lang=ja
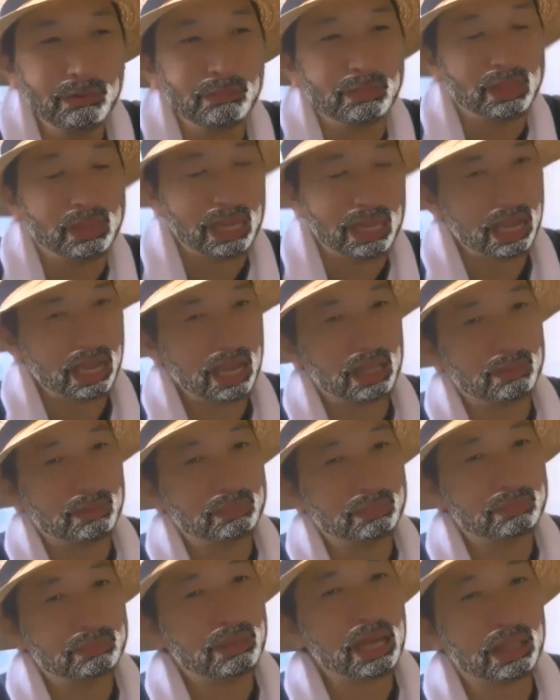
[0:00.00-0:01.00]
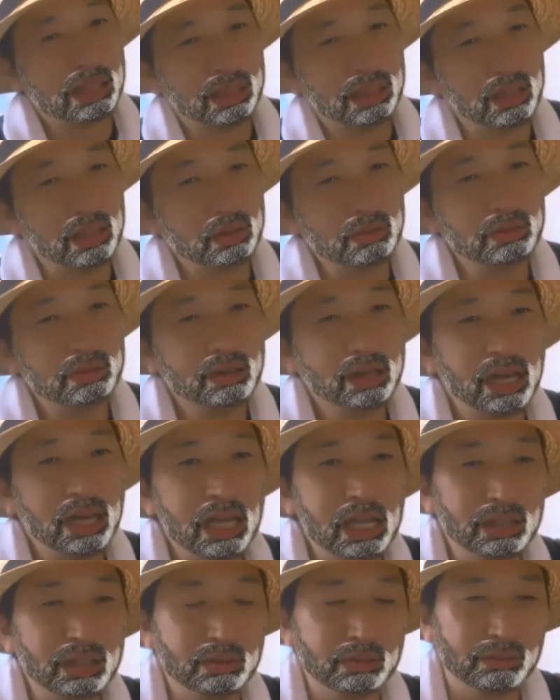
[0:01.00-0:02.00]
なあ、まあ、
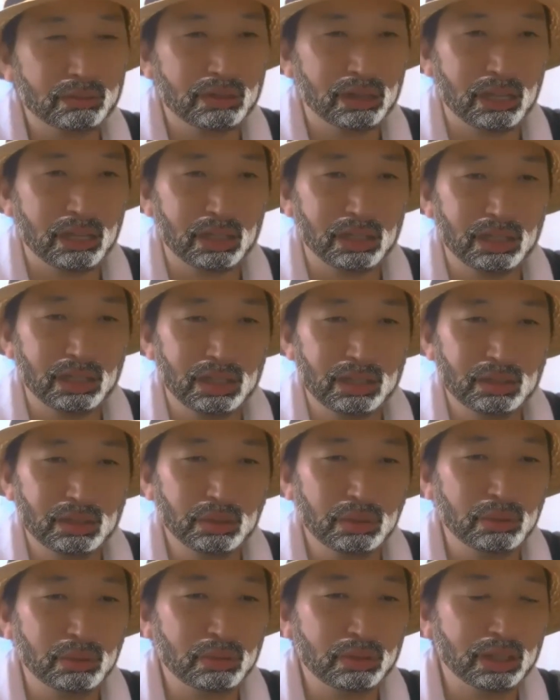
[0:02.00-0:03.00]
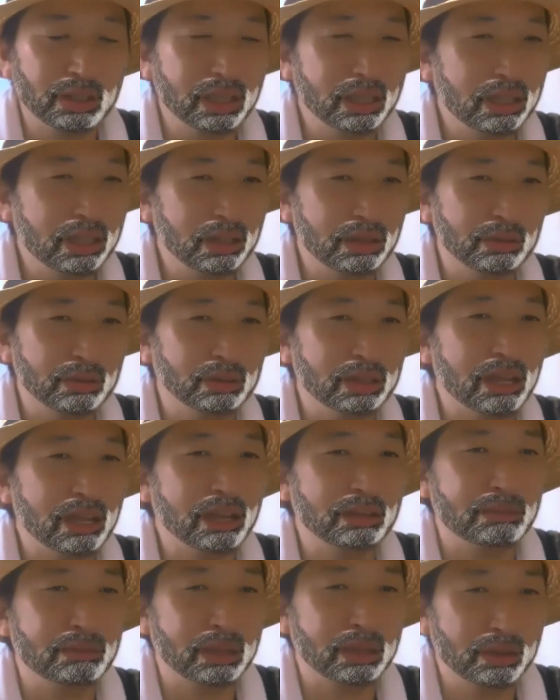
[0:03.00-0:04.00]
セゾンカードが登録できるようにな
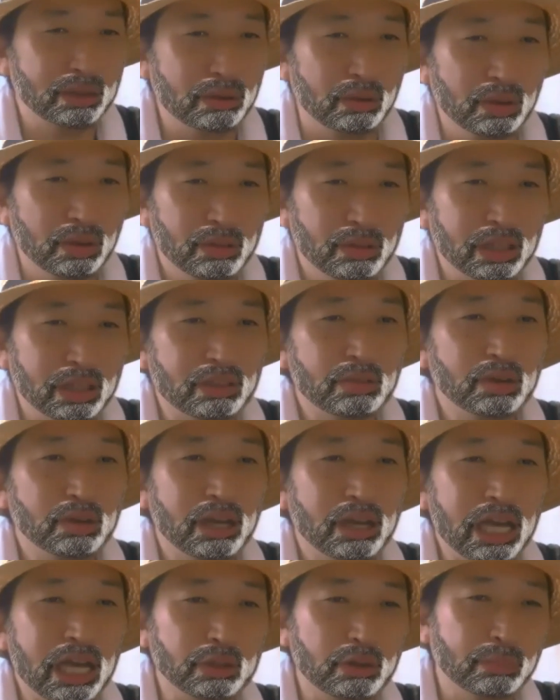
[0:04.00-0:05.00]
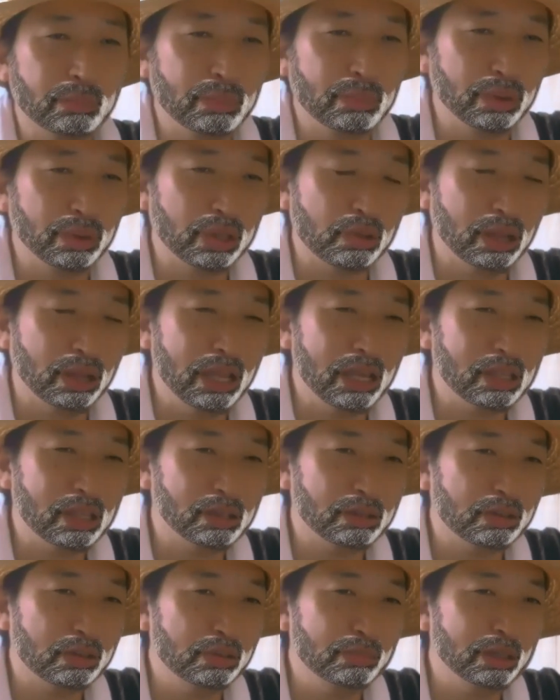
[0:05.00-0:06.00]
ればよ、セゾンカードのポイントは永
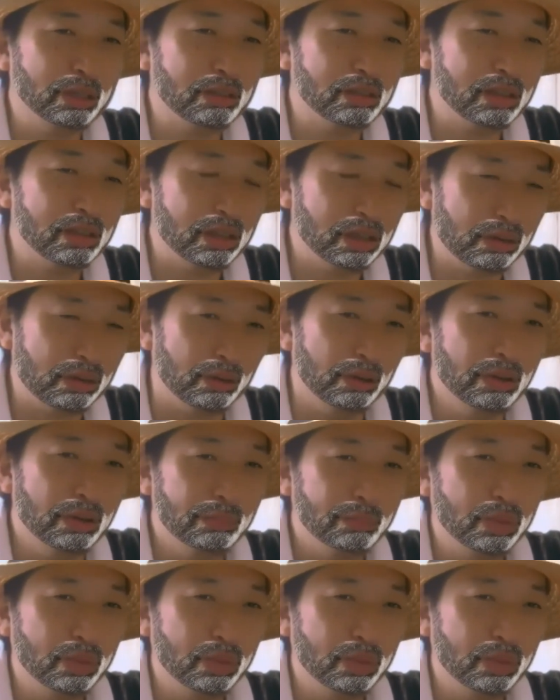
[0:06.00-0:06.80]
久不滅でよ、